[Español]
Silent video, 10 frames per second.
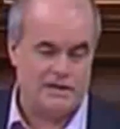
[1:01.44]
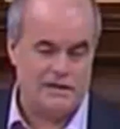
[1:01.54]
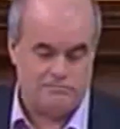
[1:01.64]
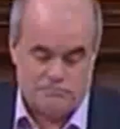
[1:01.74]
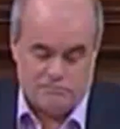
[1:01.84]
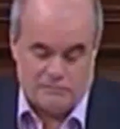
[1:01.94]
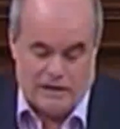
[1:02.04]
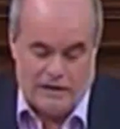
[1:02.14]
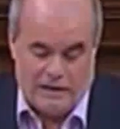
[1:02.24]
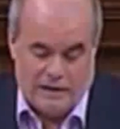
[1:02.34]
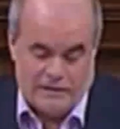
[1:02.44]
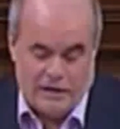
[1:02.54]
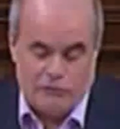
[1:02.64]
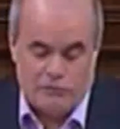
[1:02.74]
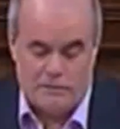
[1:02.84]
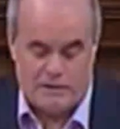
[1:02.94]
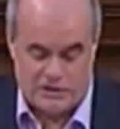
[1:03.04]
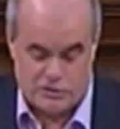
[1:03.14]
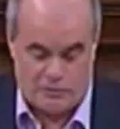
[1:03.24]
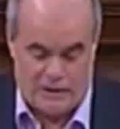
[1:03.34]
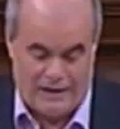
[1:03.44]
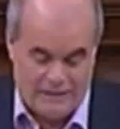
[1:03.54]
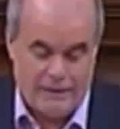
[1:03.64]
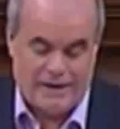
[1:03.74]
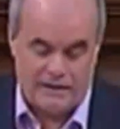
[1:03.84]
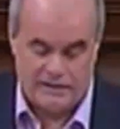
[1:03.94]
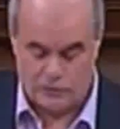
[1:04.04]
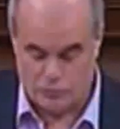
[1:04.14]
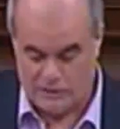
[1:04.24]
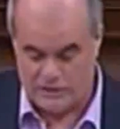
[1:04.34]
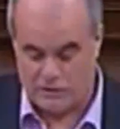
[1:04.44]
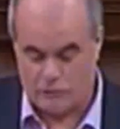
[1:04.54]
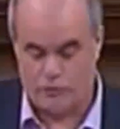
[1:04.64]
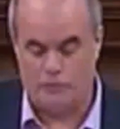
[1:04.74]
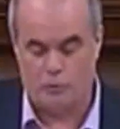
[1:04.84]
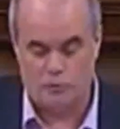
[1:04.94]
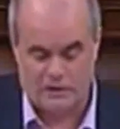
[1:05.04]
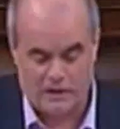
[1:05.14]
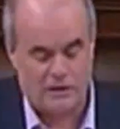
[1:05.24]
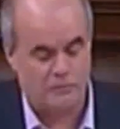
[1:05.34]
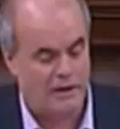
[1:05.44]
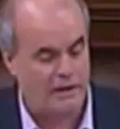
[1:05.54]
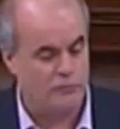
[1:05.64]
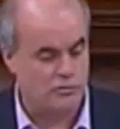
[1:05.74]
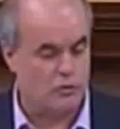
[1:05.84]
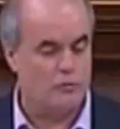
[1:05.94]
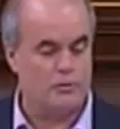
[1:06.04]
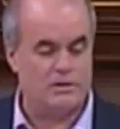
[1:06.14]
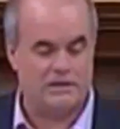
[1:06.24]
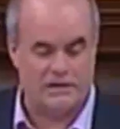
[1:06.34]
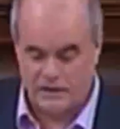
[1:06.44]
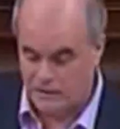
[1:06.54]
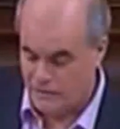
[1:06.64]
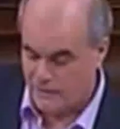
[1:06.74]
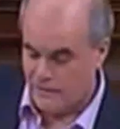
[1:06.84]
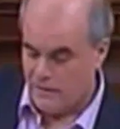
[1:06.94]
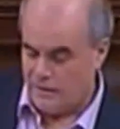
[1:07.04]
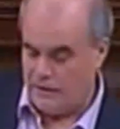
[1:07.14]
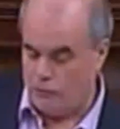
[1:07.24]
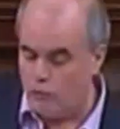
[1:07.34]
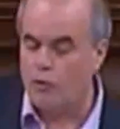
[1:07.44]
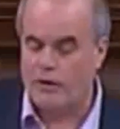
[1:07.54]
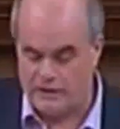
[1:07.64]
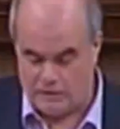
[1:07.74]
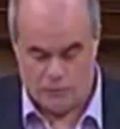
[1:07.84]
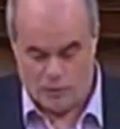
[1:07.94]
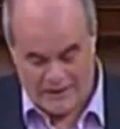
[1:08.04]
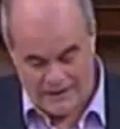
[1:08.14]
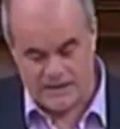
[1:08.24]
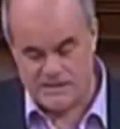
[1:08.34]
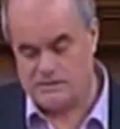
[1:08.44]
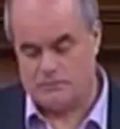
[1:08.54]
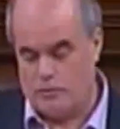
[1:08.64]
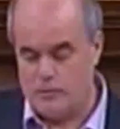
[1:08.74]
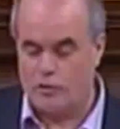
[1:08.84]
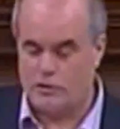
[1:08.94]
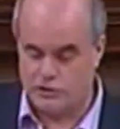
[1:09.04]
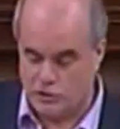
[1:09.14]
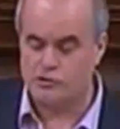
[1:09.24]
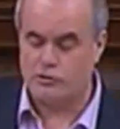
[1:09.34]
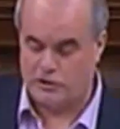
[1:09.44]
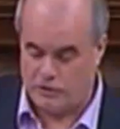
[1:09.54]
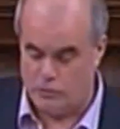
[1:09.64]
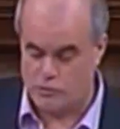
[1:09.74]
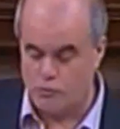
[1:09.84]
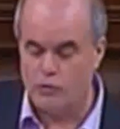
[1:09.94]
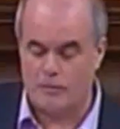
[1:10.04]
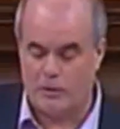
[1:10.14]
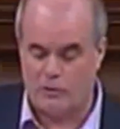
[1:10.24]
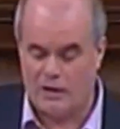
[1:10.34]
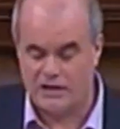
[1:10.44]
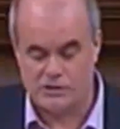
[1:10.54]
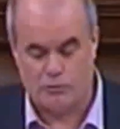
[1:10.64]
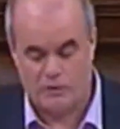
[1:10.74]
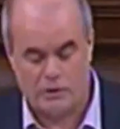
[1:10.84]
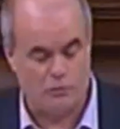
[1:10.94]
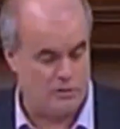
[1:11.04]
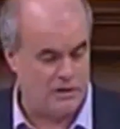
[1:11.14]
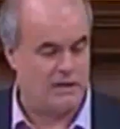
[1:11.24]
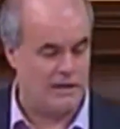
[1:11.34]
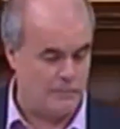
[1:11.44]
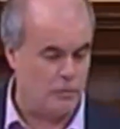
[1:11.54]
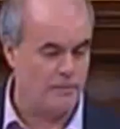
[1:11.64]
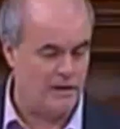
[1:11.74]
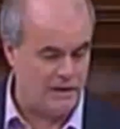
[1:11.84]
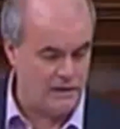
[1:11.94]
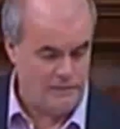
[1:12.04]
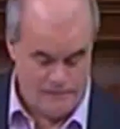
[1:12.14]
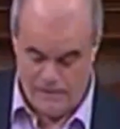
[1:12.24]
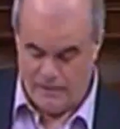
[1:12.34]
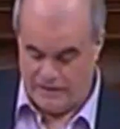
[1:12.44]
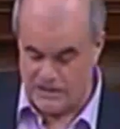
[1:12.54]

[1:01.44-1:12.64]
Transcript: de vista, entrar en un debate sobre la ley vigente actual de interrupción voluntaria del embarazo solo puede tener eh, un objetivo, que es, o mejor dicho, dos objetivos. Uno, mejorar la seguridad jurídica de la propia ley